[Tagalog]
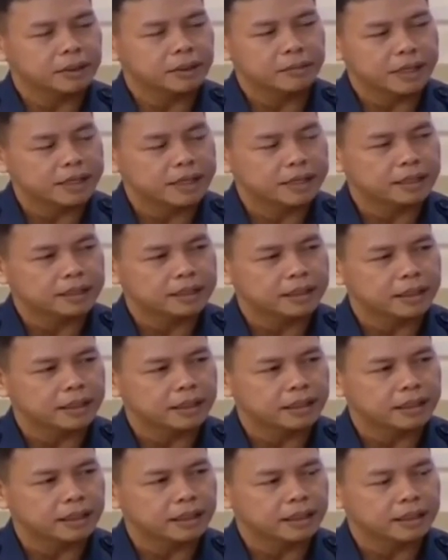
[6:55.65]
team leader
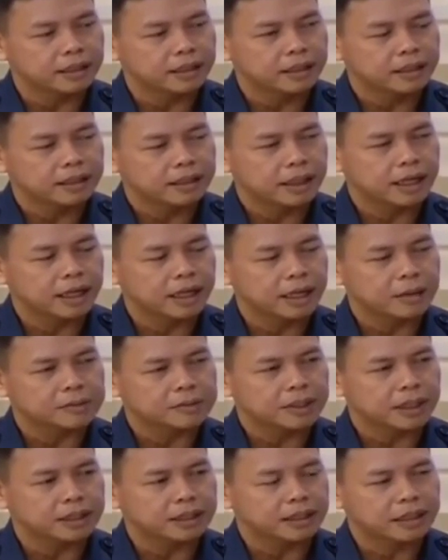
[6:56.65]
ng uh,
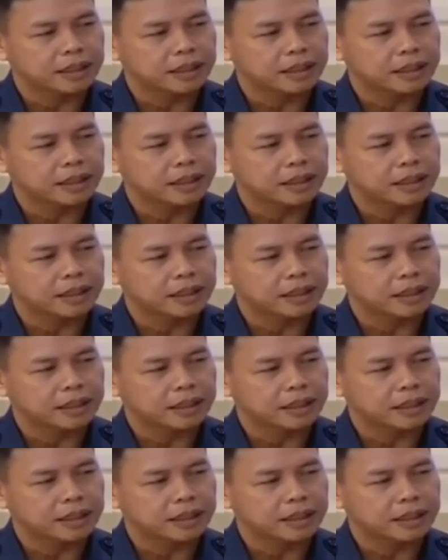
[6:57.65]
naghanap sa